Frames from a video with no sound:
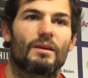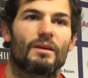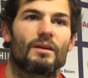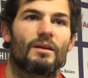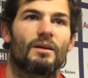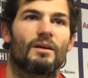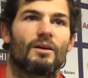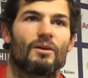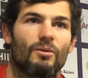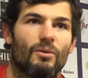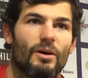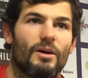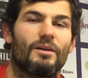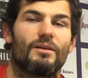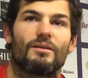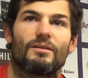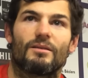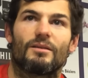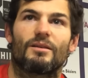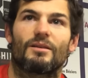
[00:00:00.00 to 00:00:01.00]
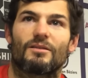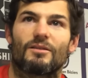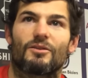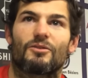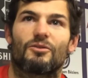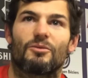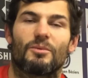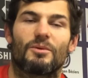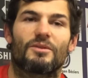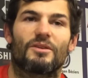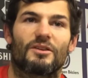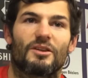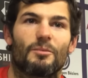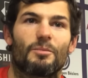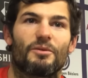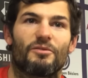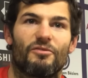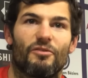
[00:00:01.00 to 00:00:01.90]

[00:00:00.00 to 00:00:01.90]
fort. exactement. Ça tapait